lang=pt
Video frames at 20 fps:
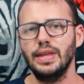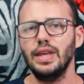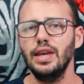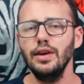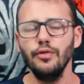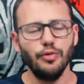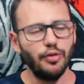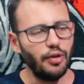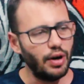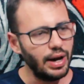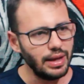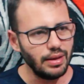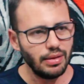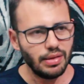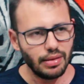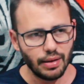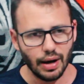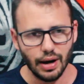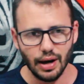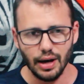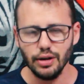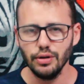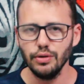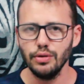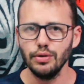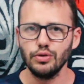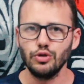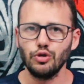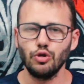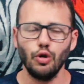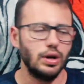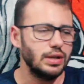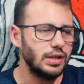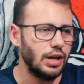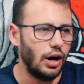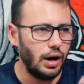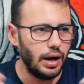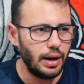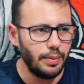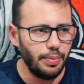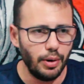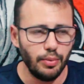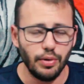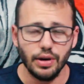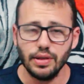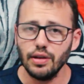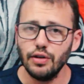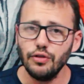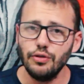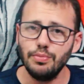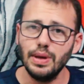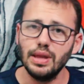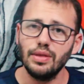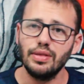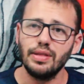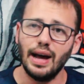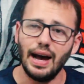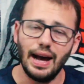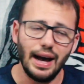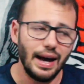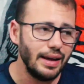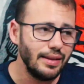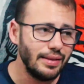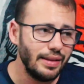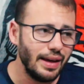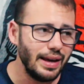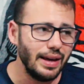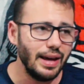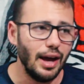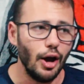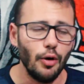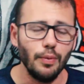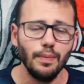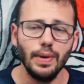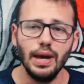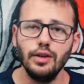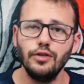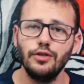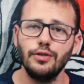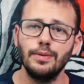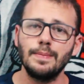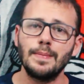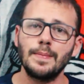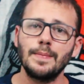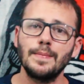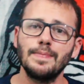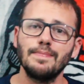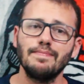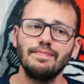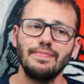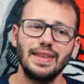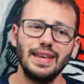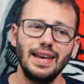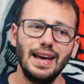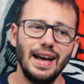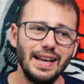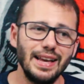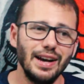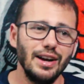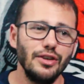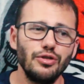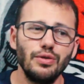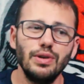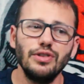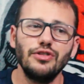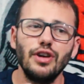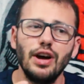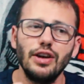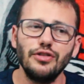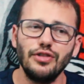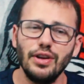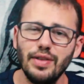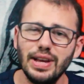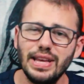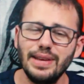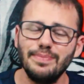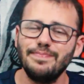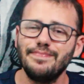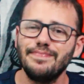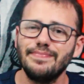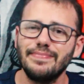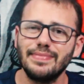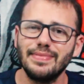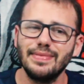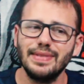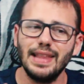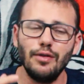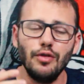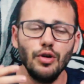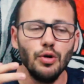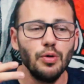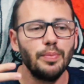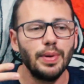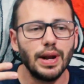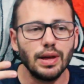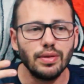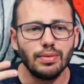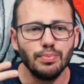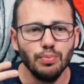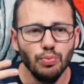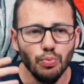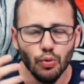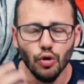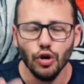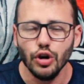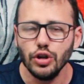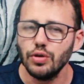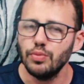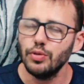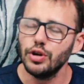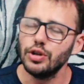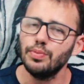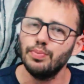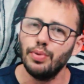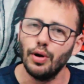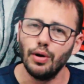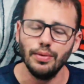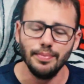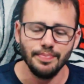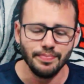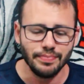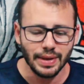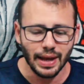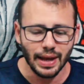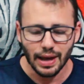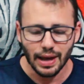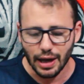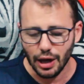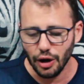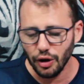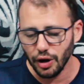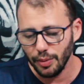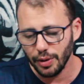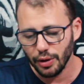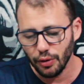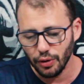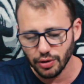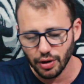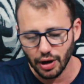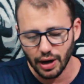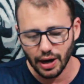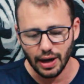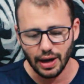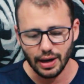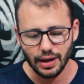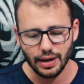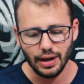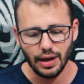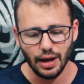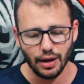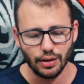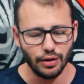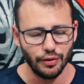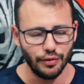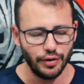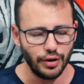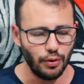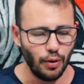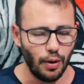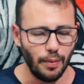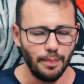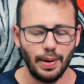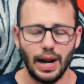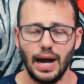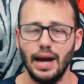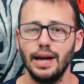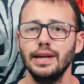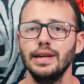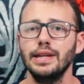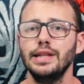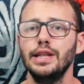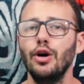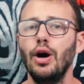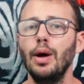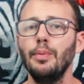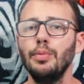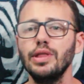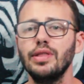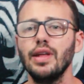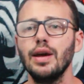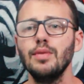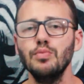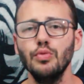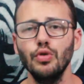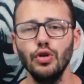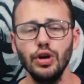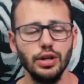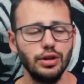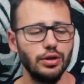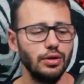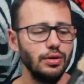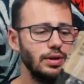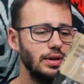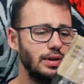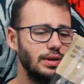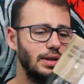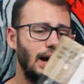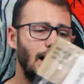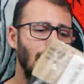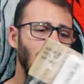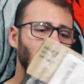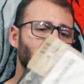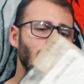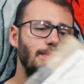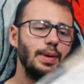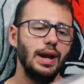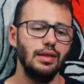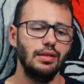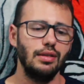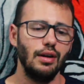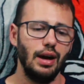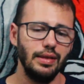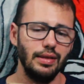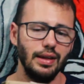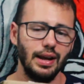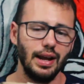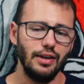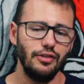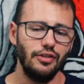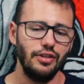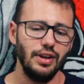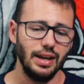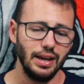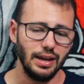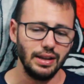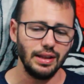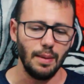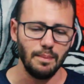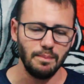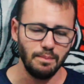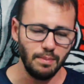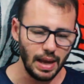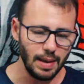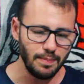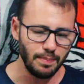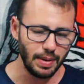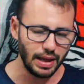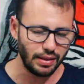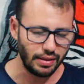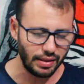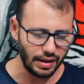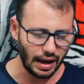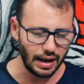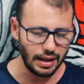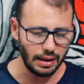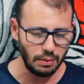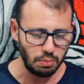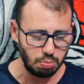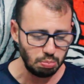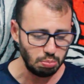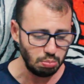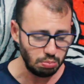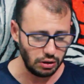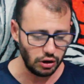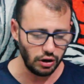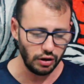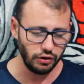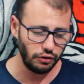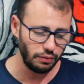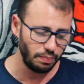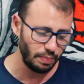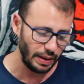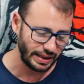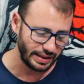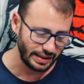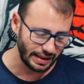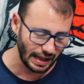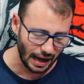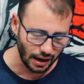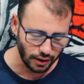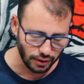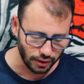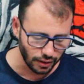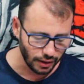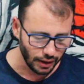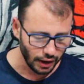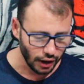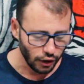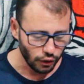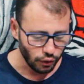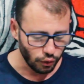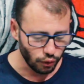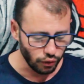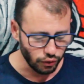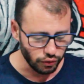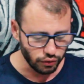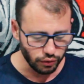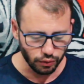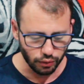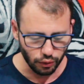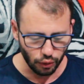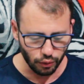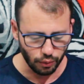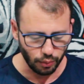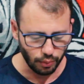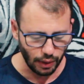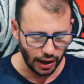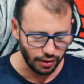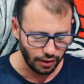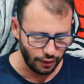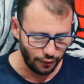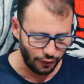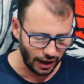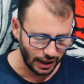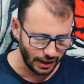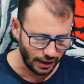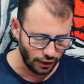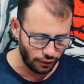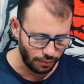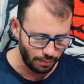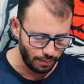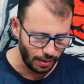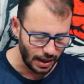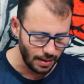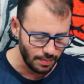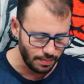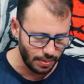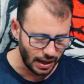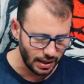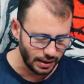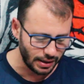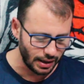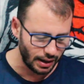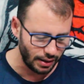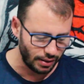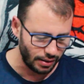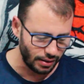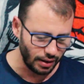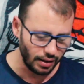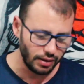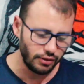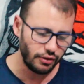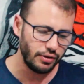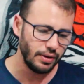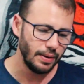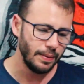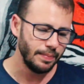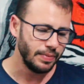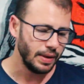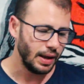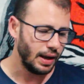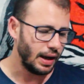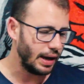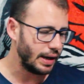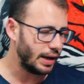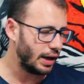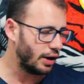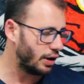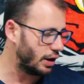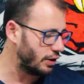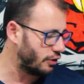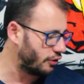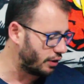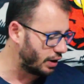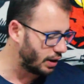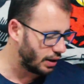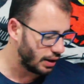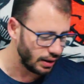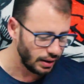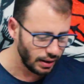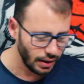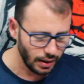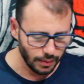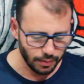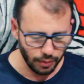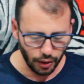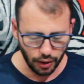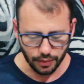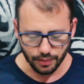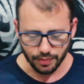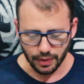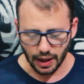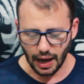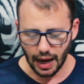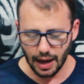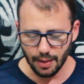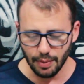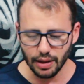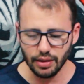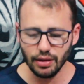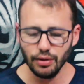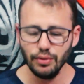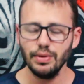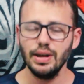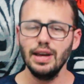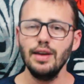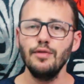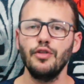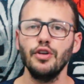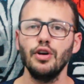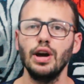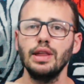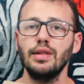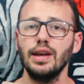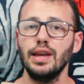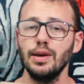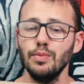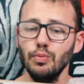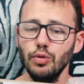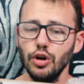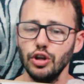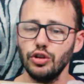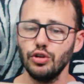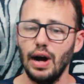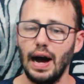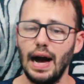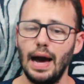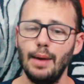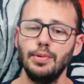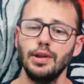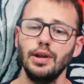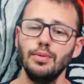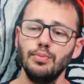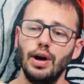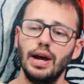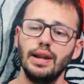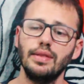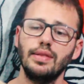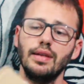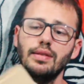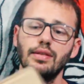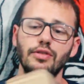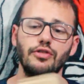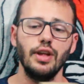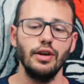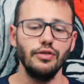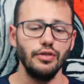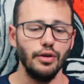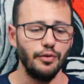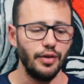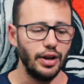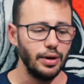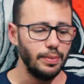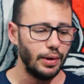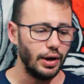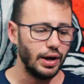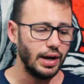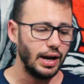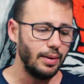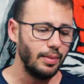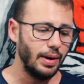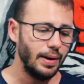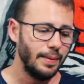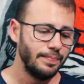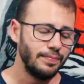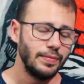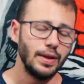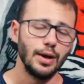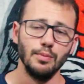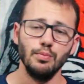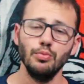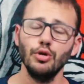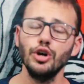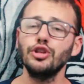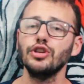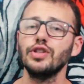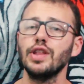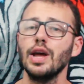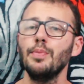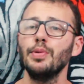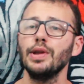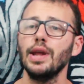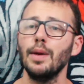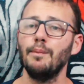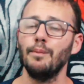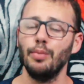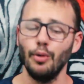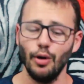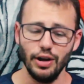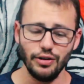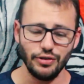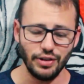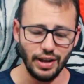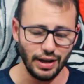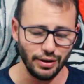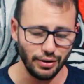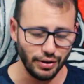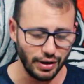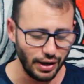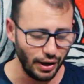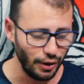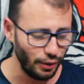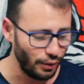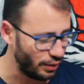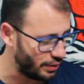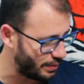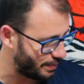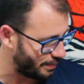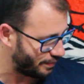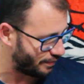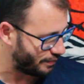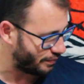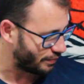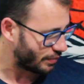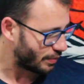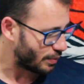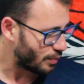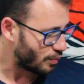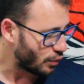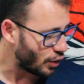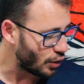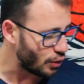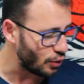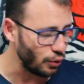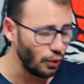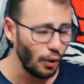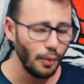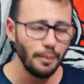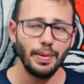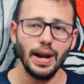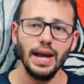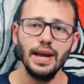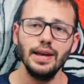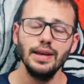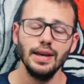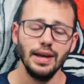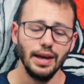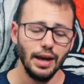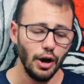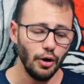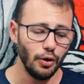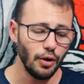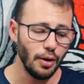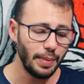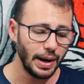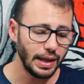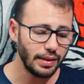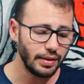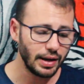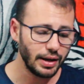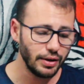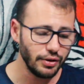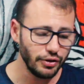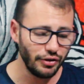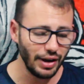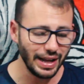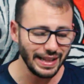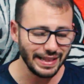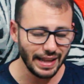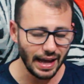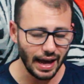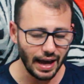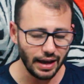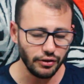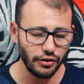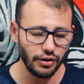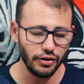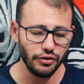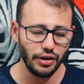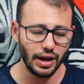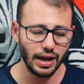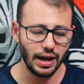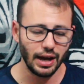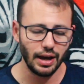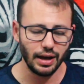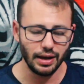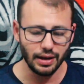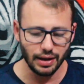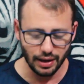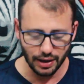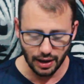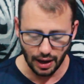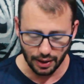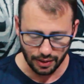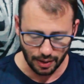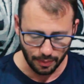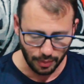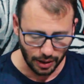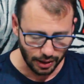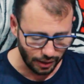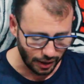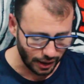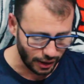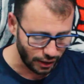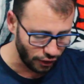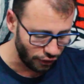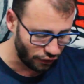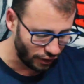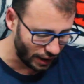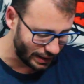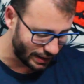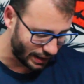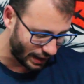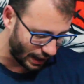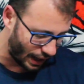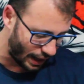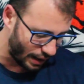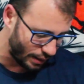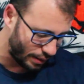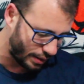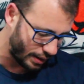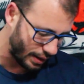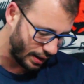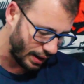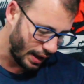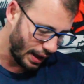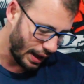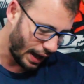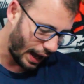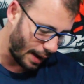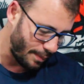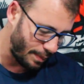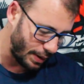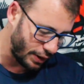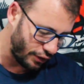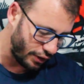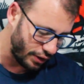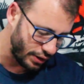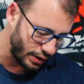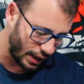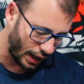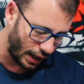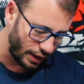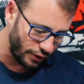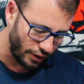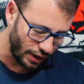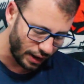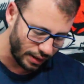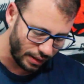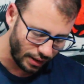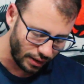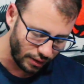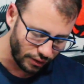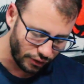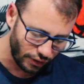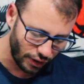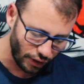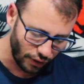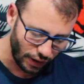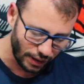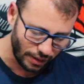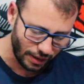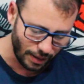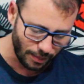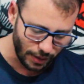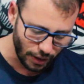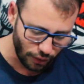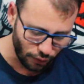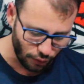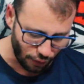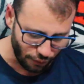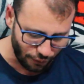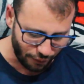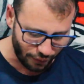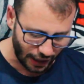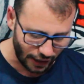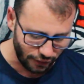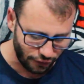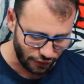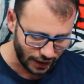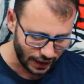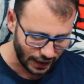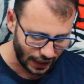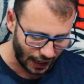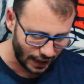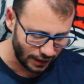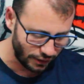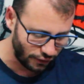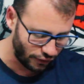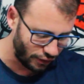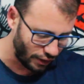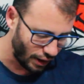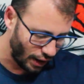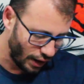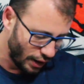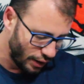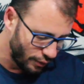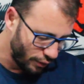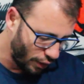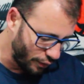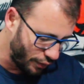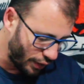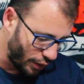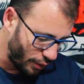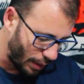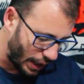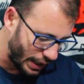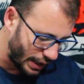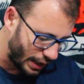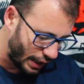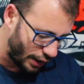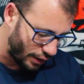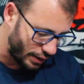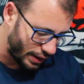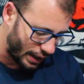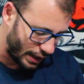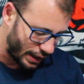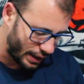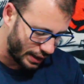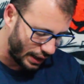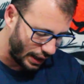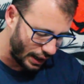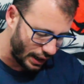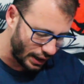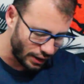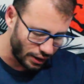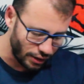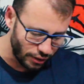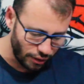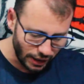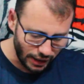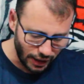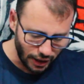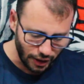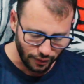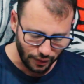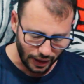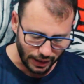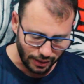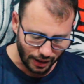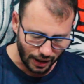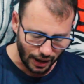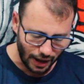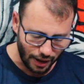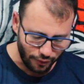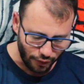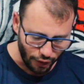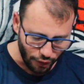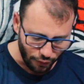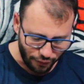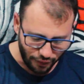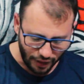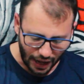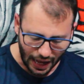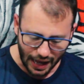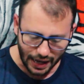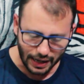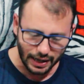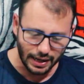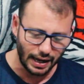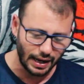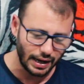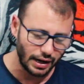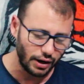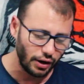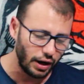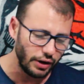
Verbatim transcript: Que foi insano, toda hora promoções bizarras e aí realmente aquelas coisas que eu achava que estavam com preço muito, muito bom. Eu não me controlei e resolvi comprar. Não abusei muito, tá? Comprei só essa caixinha aqui que tá bem pesada, um espetáculo, com umas ofertas bem, bem interessantes. Tá aqui a notinha. Bom, a Amazon enviou isso aqui muito rápido, embora vocês estejam vendo o programa muito tempo depois, né, do que eu comprei. Eu comprei isso aqui no dia 10 e cheguei e recebi isso aqui no dia 13. Rapidinho, em três diazinhos, eu recebi com frete grátis. Vamos ver o material que tem aqui dentro. Rodrigo, vai sair review? Vai, cara.